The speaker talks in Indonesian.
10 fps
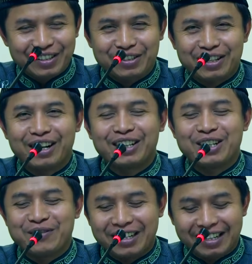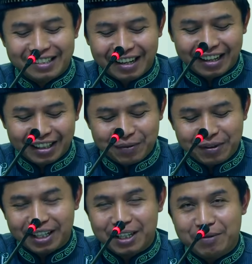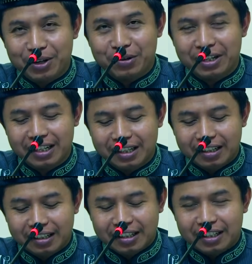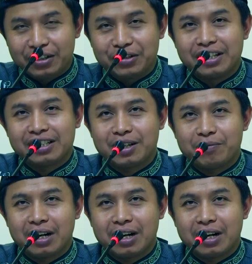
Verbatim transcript: Sangat lebih, sangat lebih. Ini baru di Indonesia.